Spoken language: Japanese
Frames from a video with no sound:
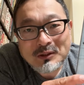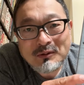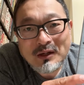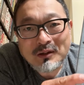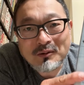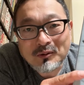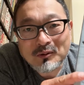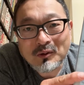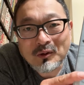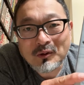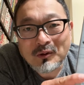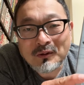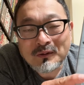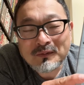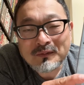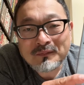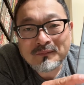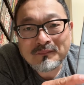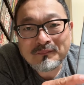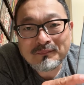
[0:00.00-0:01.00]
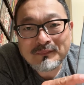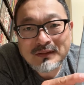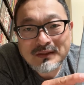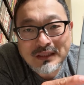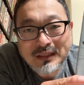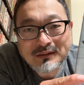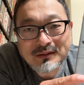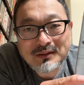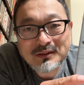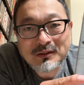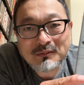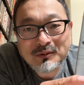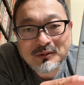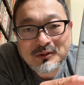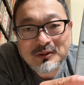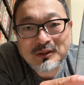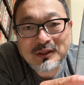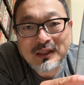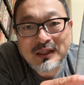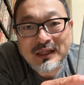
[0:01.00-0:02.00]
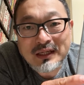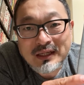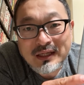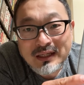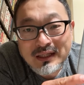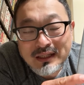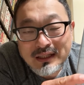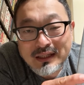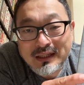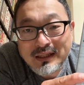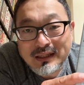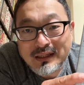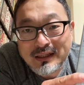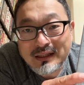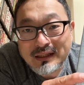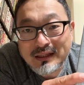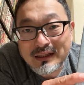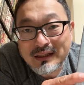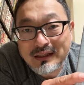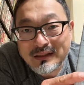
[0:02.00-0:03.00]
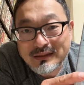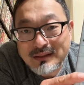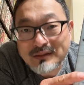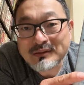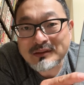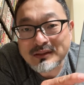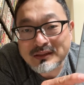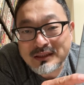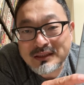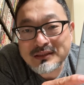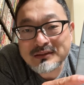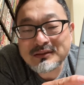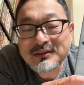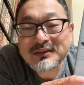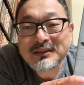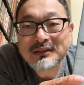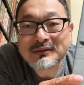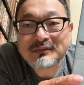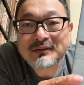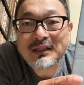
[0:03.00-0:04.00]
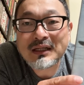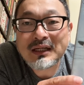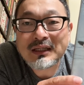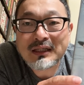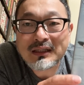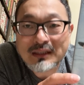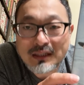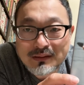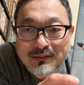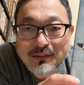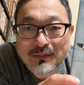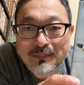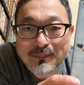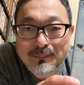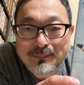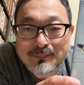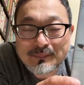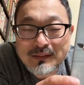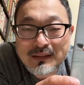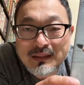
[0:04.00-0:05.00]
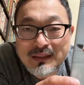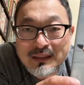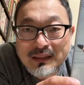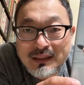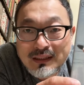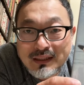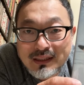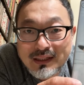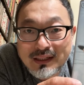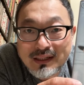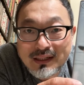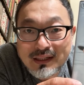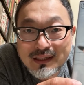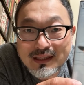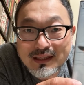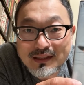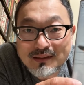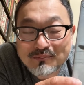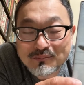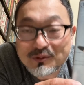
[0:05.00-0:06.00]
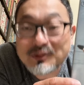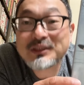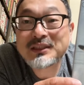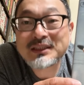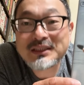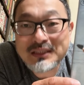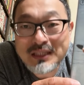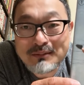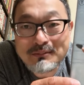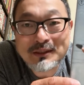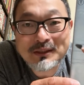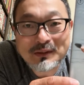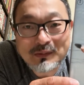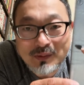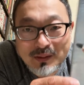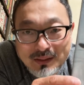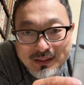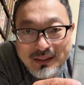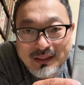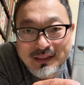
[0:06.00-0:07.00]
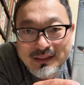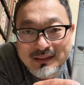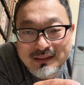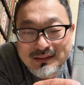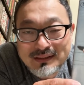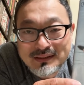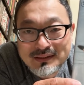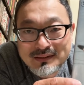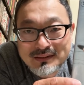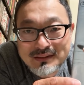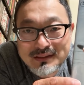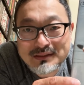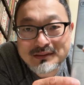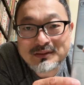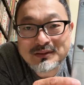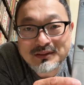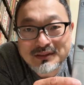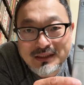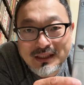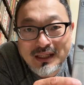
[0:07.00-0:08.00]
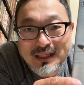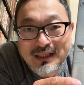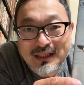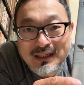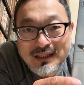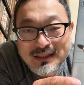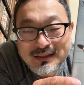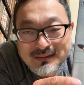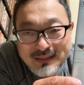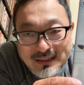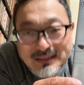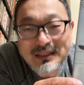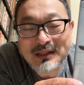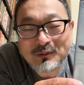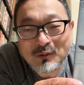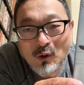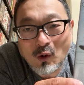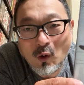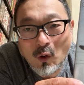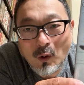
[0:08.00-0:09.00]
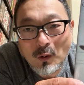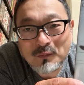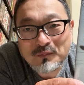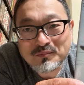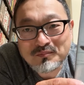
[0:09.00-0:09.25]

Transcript: はこの作品の持つ、えー、エネルギーに気づいてるんじゃないかなと。えー、無意識レベルではね、気づいて、何かこう、